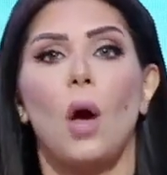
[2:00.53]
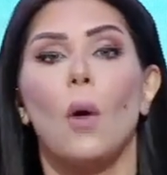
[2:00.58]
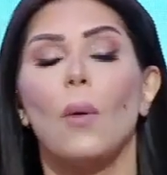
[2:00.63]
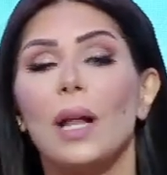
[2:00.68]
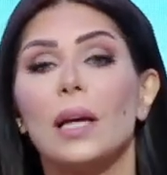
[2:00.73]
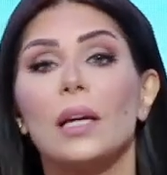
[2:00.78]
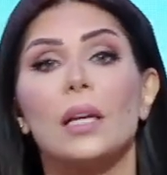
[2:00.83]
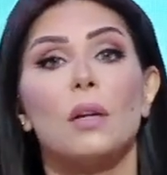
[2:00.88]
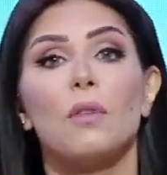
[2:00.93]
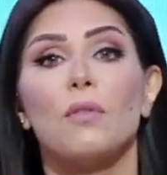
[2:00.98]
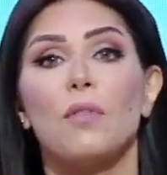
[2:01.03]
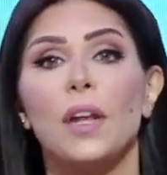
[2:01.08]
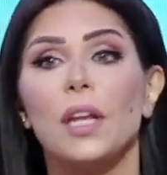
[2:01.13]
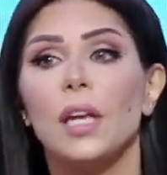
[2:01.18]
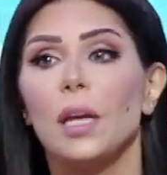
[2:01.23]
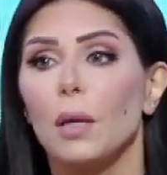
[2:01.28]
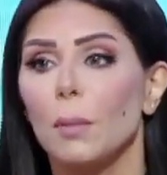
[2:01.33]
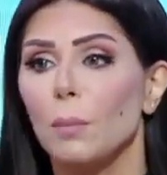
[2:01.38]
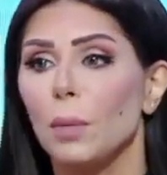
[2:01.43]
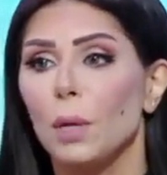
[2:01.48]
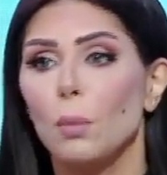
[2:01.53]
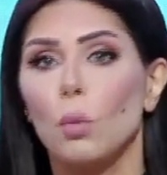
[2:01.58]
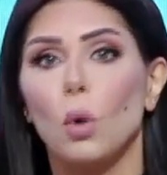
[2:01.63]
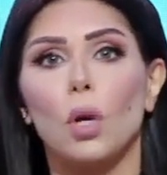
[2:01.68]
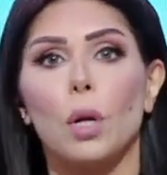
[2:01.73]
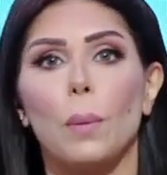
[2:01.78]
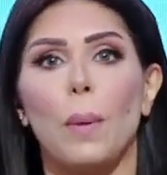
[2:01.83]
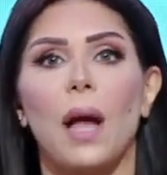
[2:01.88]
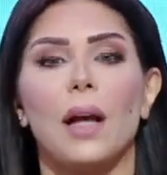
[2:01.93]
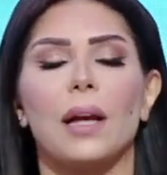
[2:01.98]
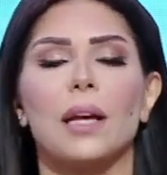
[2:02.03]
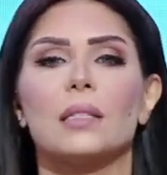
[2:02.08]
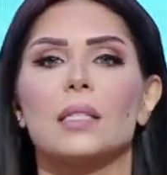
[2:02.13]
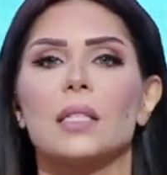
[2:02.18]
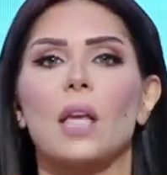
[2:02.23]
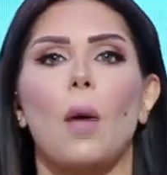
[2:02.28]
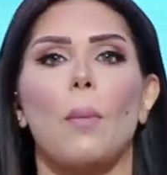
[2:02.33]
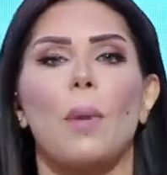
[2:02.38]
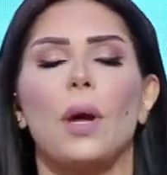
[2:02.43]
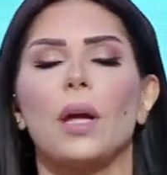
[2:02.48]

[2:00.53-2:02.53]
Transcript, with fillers: ولكن الفريق بيمر بحاجات صعبه